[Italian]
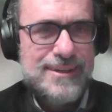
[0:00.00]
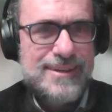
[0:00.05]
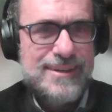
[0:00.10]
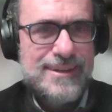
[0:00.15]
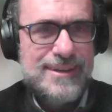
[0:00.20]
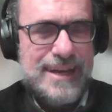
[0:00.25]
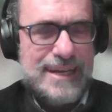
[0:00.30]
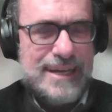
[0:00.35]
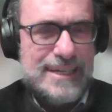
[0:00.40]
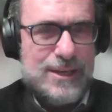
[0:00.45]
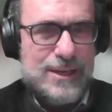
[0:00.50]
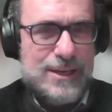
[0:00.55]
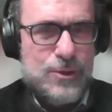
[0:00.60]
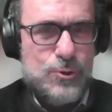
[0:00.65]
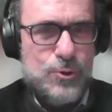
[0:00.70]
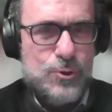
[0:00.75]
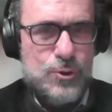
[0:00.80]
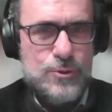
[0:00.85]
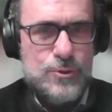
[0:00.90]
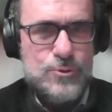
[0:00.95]
a casa
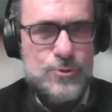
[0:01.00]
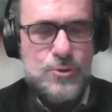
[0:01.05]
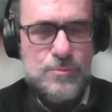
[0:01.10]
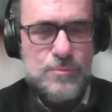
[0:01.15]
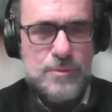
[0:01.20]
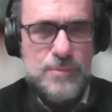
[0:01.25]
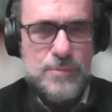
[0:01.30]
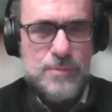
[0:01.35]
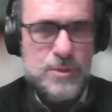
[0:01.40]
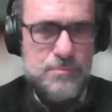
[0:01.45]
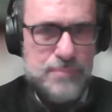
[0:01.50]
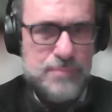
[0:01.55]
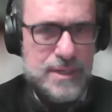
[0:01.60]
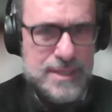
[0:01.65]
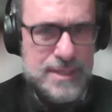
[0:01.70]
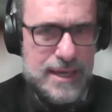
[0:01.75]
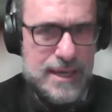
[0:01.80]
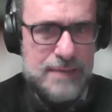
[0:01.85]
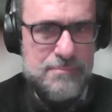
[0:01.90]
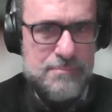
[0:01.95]
loro, insomma, mi, mi
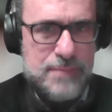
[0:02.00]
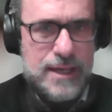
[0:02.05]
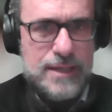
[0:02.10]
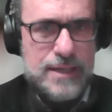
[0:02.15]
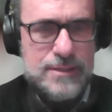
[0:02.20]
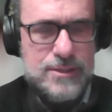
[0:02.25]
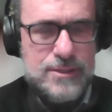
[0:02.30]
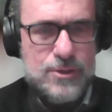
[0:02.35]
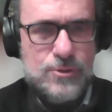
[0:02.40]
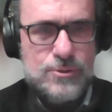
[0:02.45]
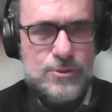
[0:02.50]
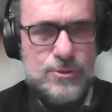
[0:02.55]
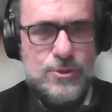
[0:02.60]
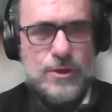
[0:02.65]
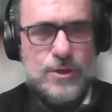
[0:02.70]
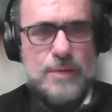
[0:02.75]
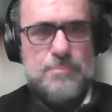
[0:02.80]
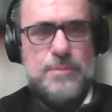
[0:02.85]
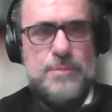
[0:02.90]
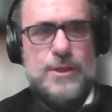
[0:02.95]
sembra, eh, se ho, se, ho
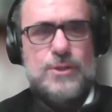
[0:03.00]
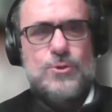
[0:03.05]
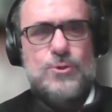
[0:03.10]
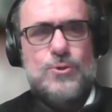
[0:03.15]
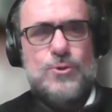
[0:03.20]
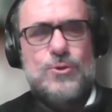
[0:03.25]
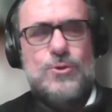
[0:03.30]
capito.